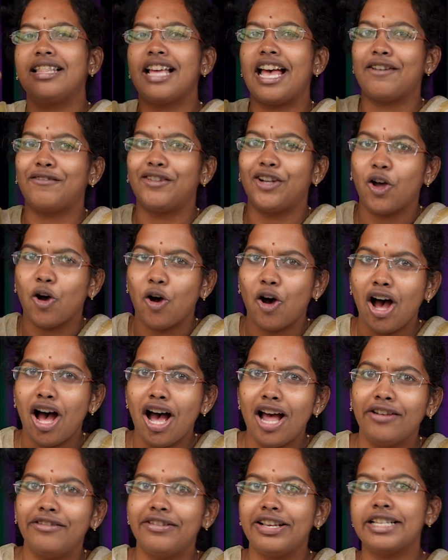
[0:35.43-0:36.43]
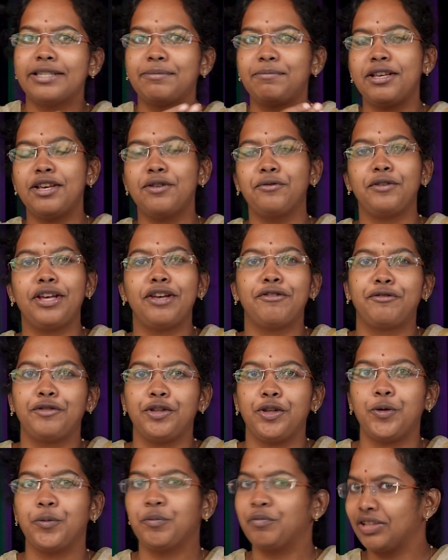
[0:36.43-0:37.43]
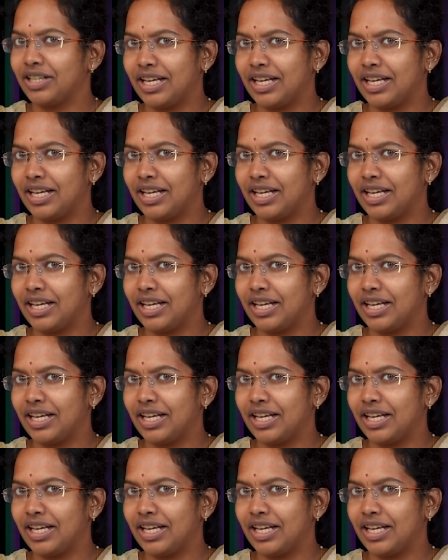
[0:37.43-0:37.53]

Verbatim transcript: தேர் வில் ஆல்வேஸ் பி அ வே ஃபார் யூ